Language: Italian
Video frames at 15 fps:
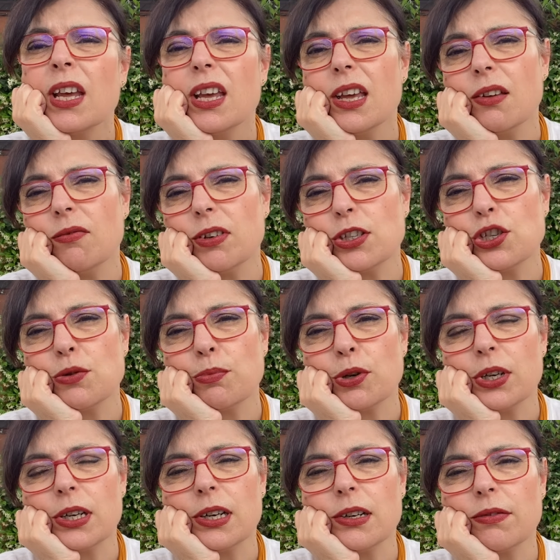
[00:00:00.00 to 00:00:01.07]
invece
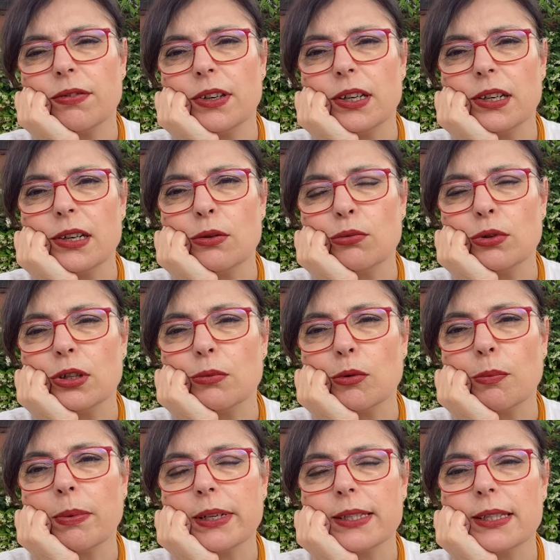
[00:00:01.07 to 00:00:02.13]
poi alla fine l'ultimo
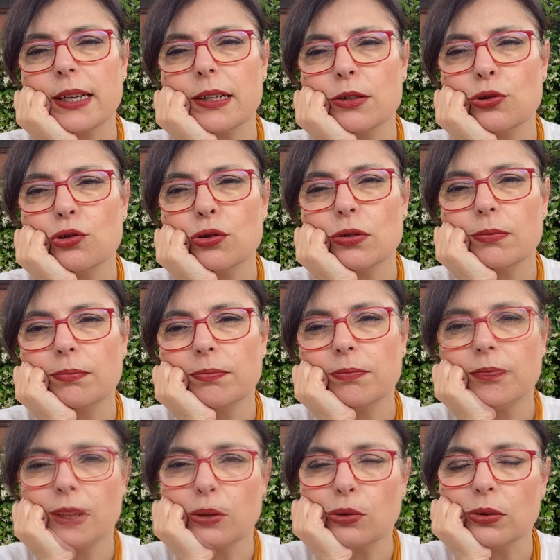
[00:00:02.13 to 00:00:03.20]
passaggio
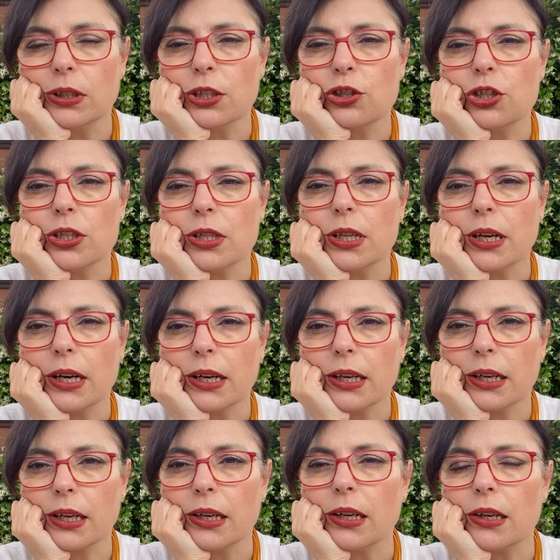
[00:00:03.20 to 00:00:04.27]
fatto decidere
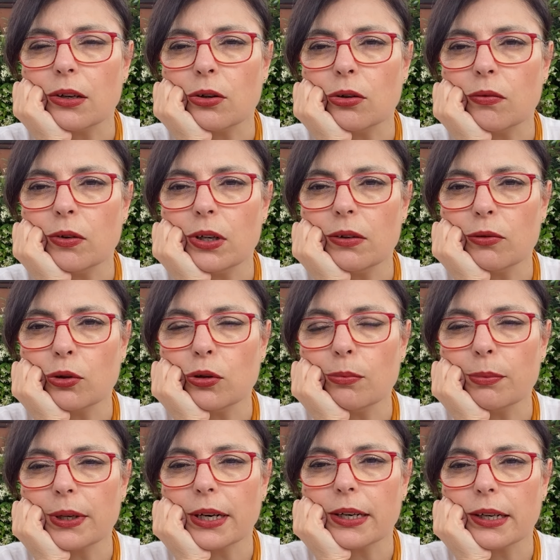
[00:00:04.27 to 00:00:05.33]
che lo volevo
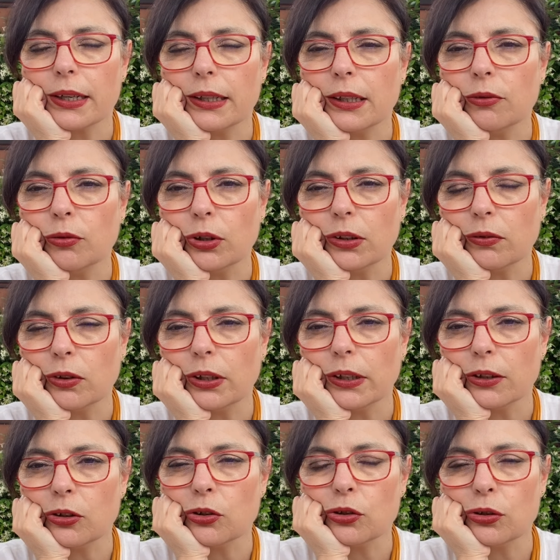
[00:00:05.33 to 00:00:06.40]
comprare e volevo
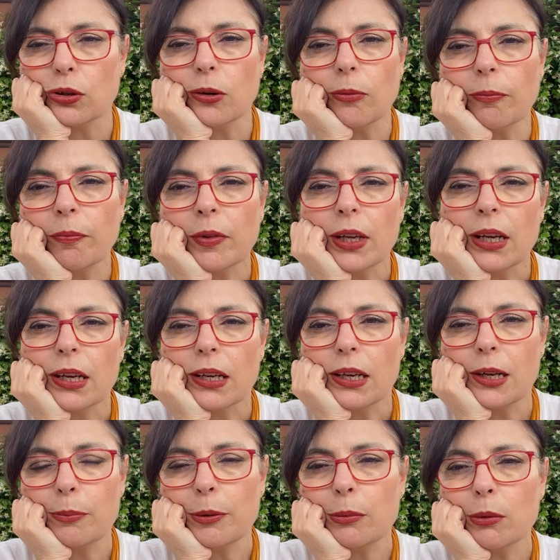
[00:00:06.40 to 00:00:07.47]
leggerlo.
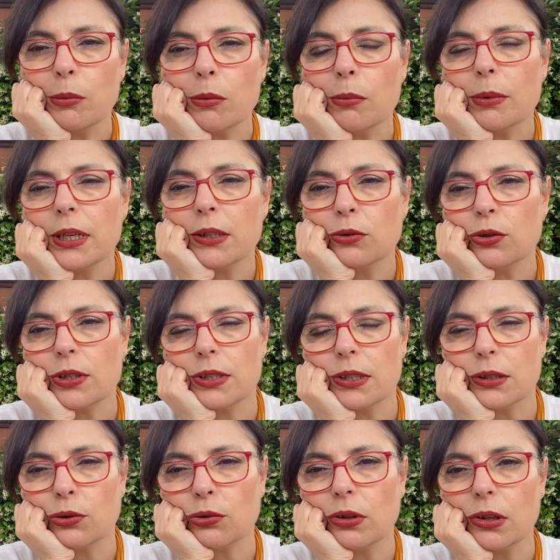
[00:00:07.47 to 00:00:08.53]
Il primo momento è
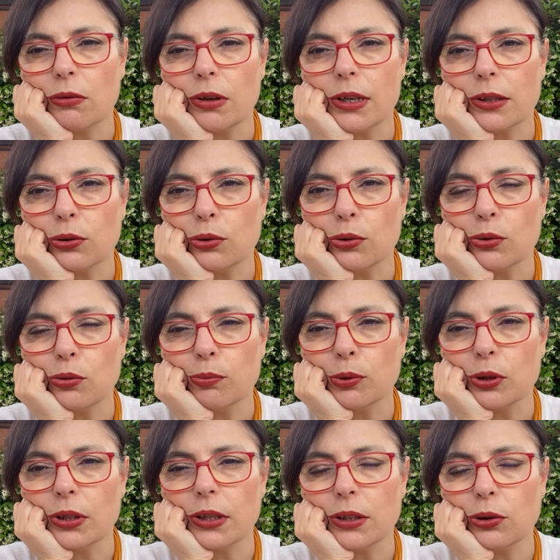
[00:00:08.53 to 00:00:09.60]
stato che lo ha letto il gruppo
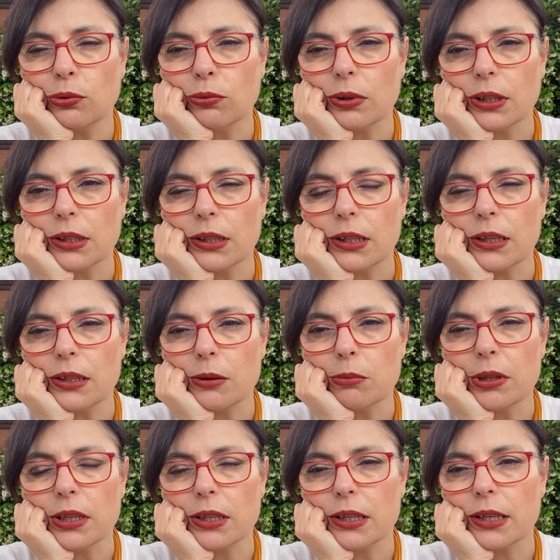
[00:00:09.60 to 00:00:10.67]
di lettura della
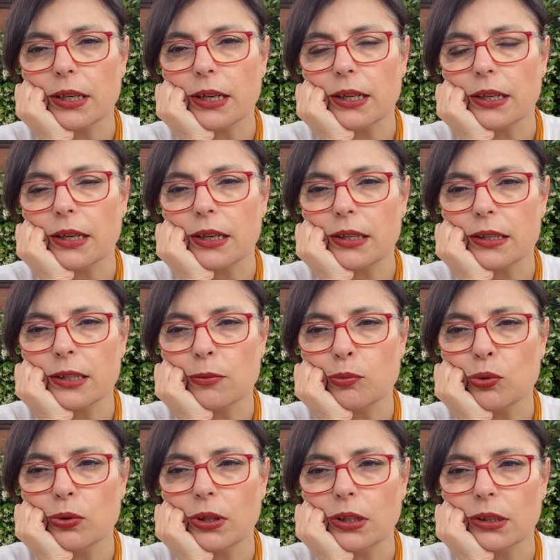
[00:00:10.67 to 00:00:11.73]
libreria Ellis
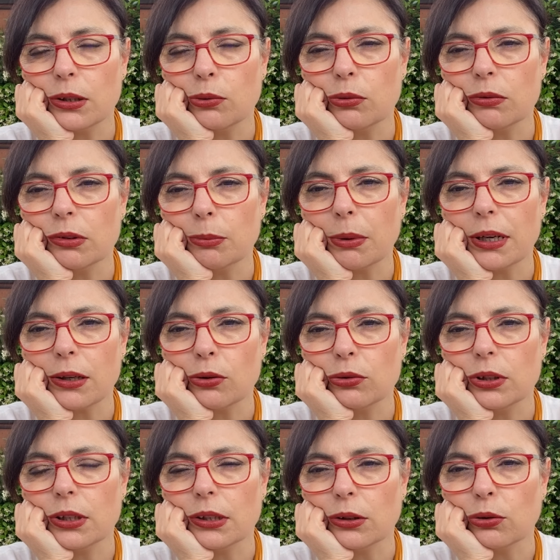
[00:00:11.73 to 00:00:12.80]
Book di cui vi parlo
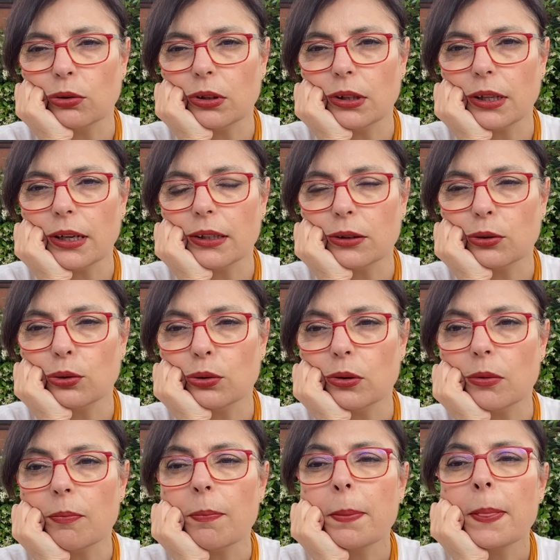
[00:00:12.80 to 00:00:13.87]
di tanto in tanto.